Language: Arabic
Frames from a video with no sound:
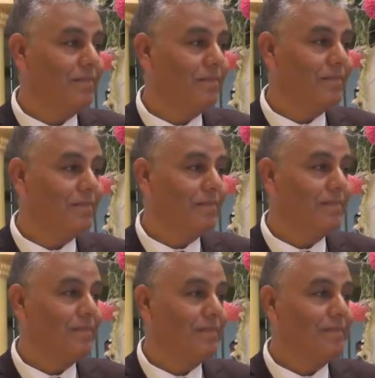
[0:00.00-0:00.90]
وهذه
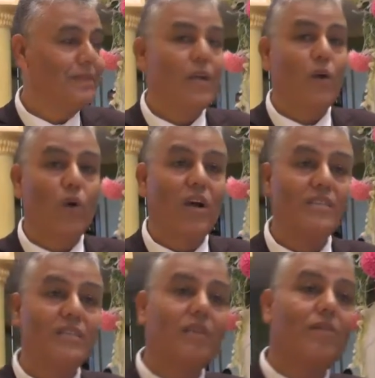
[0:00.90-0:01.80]
الدوره
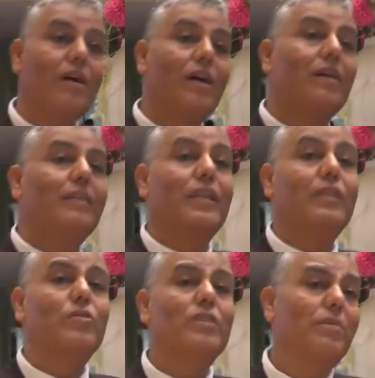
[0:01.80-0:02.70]
وهذه الدوره
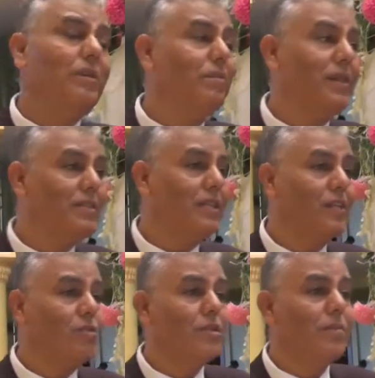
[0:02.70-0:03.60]
73 بحث
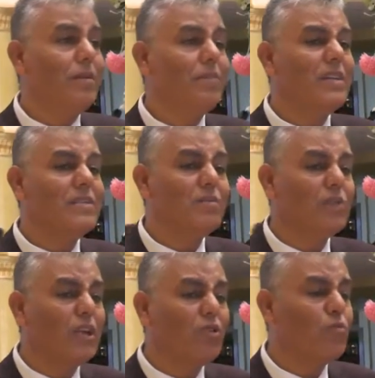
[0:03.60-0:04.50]
73 بحث
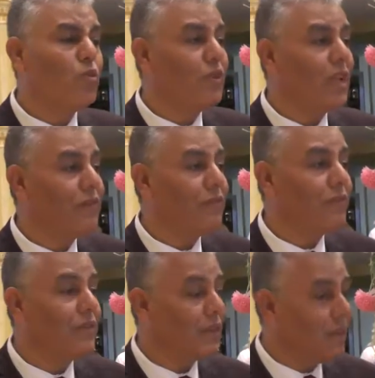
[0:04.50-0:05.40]
بيغطوا مختلف
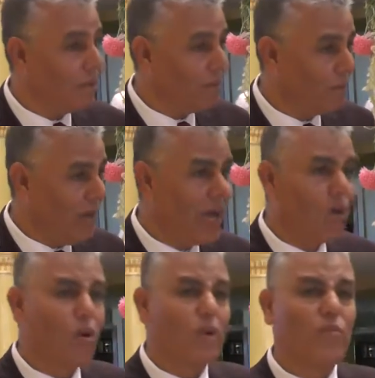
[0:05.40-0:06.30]

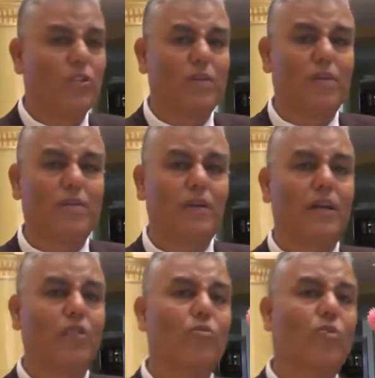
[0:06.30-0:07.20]
محاور المؤتمر
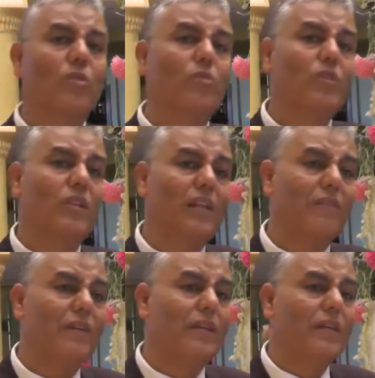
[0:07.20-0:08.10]
بيغطوا
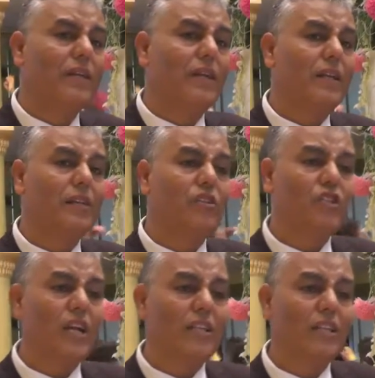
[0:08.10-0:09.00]
مختلف
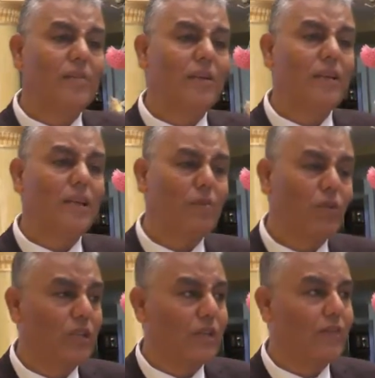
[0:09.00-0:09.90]
الاتجاهات البيئيه
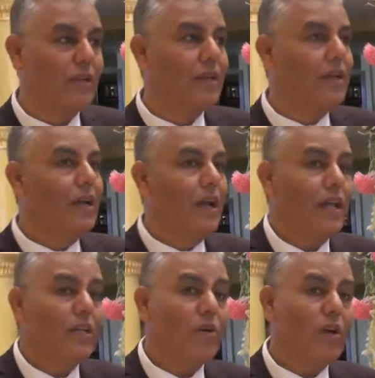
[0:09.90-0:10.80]
المختلفه.
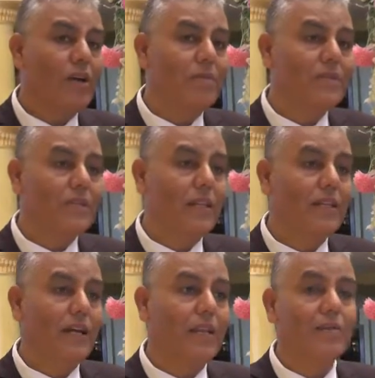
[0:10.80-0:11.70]
انا اتوقع باذن الله
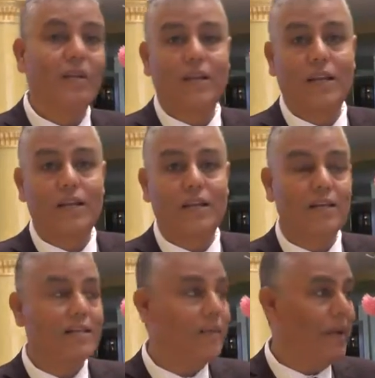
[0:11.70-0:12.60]
تعالى من
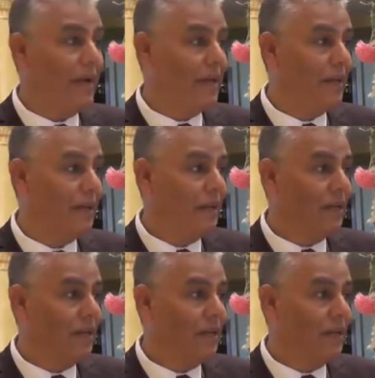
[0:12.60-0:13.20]
خلال سماعنا